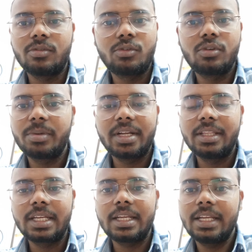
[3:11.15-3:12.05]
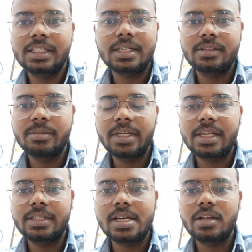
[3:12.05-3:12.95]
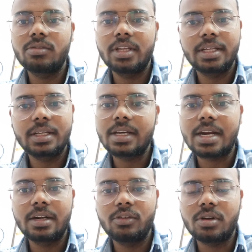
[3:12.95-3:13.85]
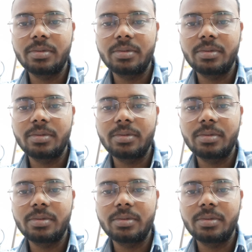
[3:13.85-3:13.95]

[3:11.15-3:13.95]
रोड पे नहीं देखने एक जगह सिर्फ देखना चाह रहे हो तो एक जगह आर